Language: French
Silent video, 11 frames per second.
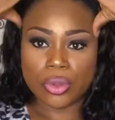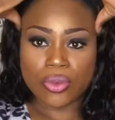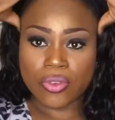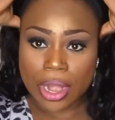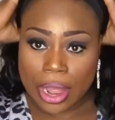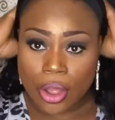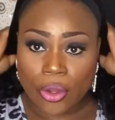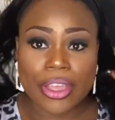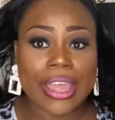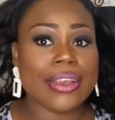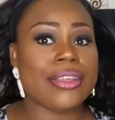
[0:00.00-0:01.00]
voilà, en
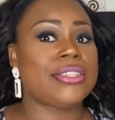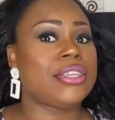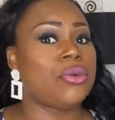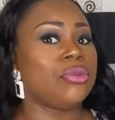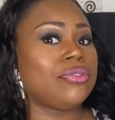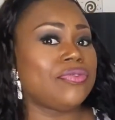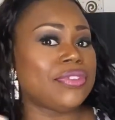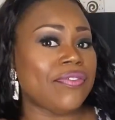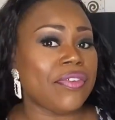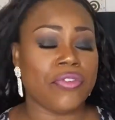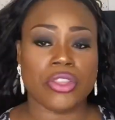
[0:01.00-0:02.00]
quelques secondes, vous
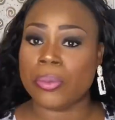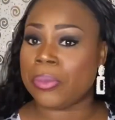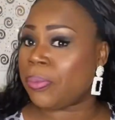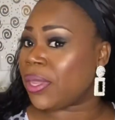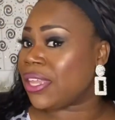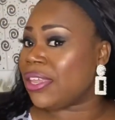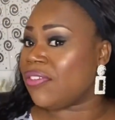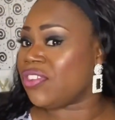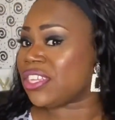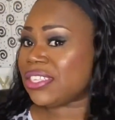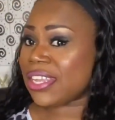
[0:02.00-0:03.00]
avez votre pépé qui est
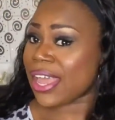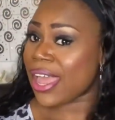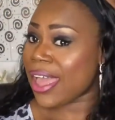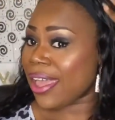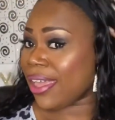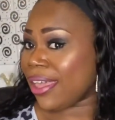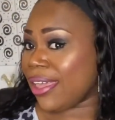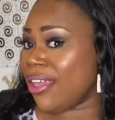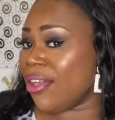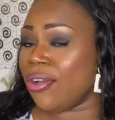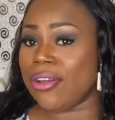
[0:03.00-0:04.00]
fixé
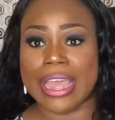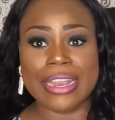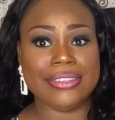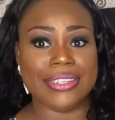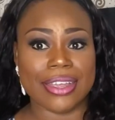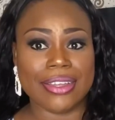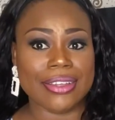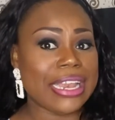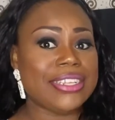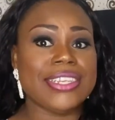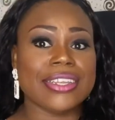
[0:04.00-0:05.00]
et euh, elle tient,
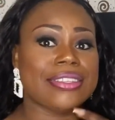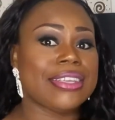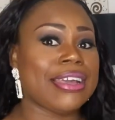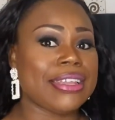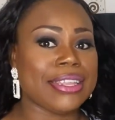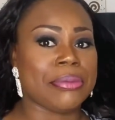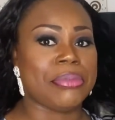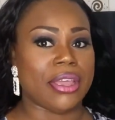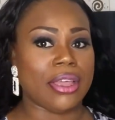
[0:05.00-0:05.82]
elle tient très très bien.